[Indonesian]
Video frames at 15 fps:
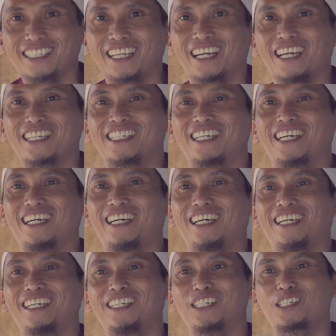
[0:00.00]
saya
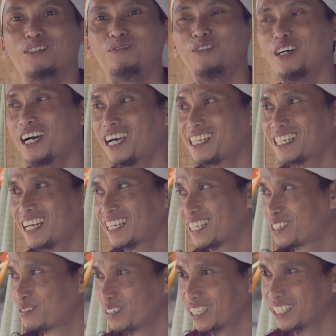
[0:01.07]
rasa semua
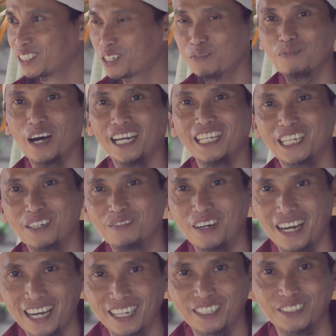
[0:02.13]
asatis ingin kembali ke
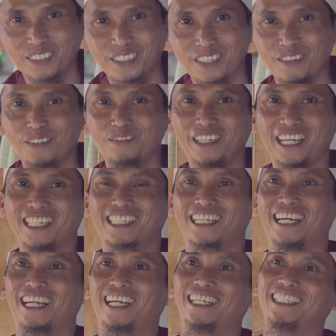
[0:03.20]
Mahat, terutama gitu. melihat
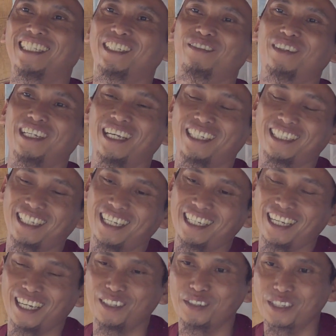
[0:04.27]
sekarang ini, melihat
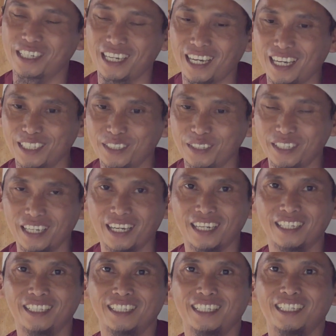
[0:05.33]
keadaan Ustadz juga.
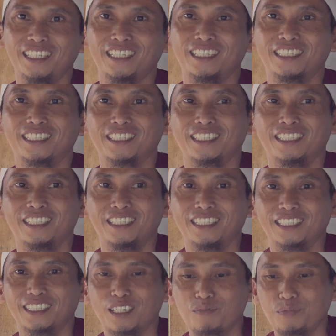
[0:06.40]

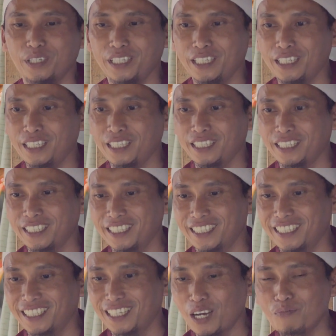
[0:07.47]
Tapi
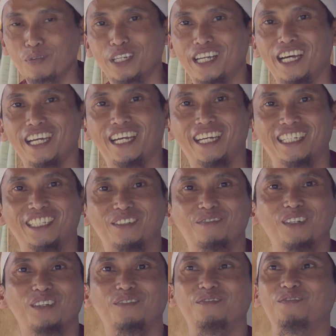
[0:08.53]
apa daya ini,
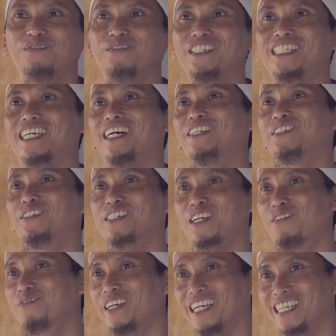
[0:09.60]
belum bisa untuk
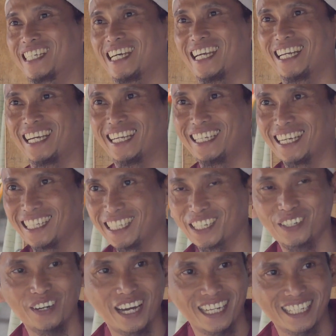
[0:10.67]
sampai ke sana. Ini. Hanya
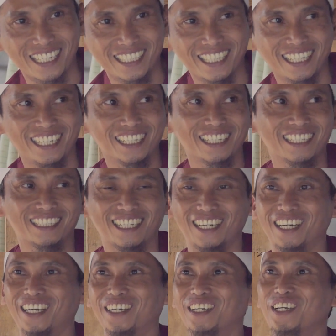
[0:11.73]
doa saja yang
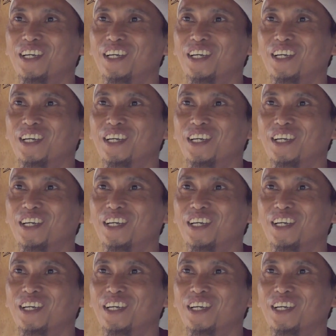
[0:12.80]
kita